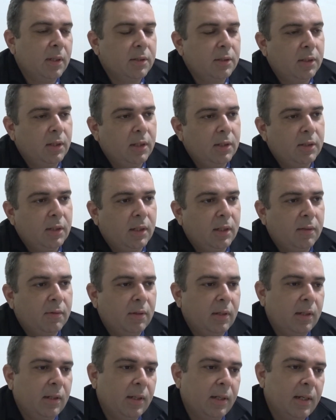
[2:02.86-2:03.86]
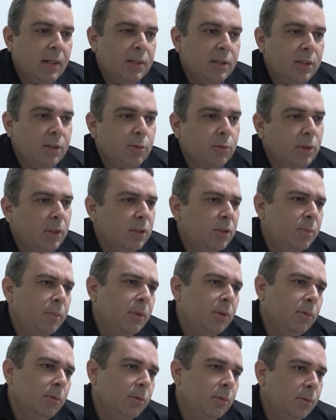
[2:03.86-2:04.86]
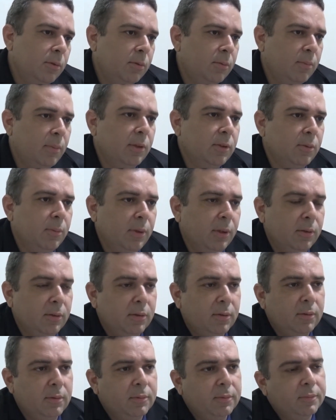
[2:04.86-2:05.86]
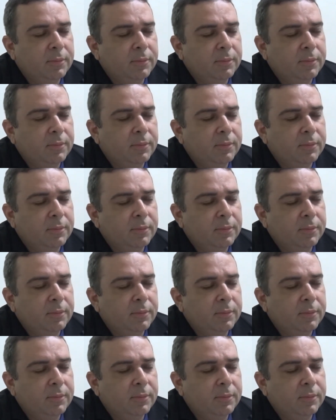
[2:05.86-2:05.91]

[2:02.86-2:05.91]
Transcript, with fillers: da gente é na, é na casa de 200 minutos, mais ou menos.